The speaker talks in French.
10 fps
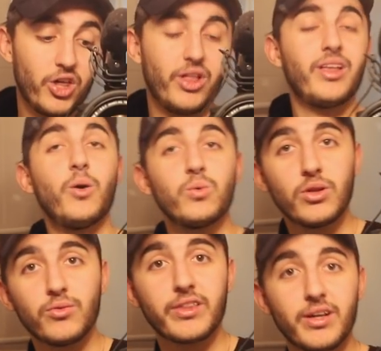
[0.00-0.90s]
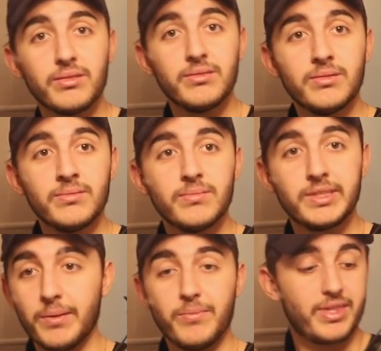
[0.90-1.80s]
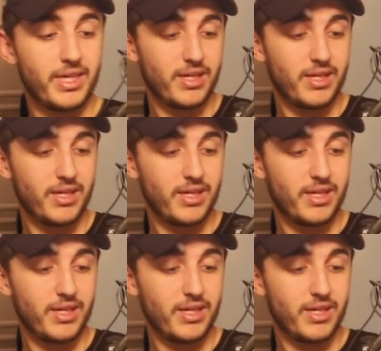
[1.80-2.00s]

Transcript: j'étais très content de voir ça. c'est